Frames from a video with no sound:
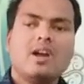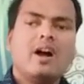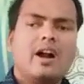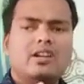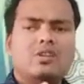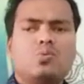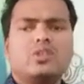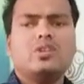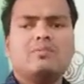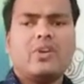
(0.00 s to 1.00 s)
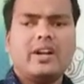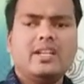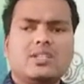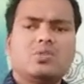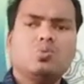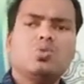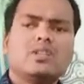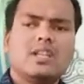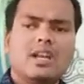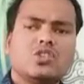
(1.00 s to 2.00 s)
एंड डू द प्रैक्टिस डू द
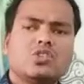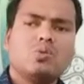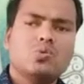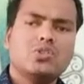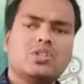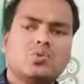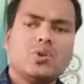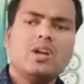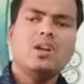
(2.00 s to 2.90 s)
सिलेक्शन क्वेश्चन ओके